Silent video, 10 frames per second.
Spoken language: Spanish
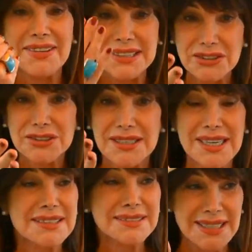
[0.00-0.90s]
abanico
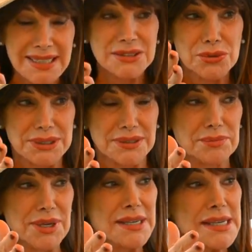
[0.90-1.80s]
de Lady
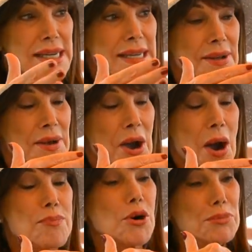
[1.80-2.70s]
Windermere,
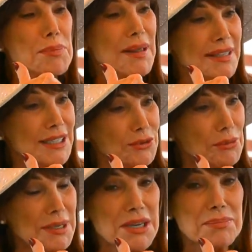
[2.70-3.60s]
por mi padrino
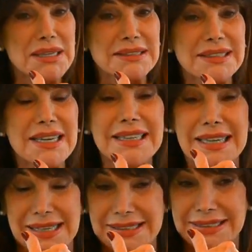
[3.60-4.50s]
Ibáñez Menta,
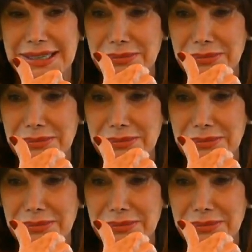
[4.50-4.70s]
que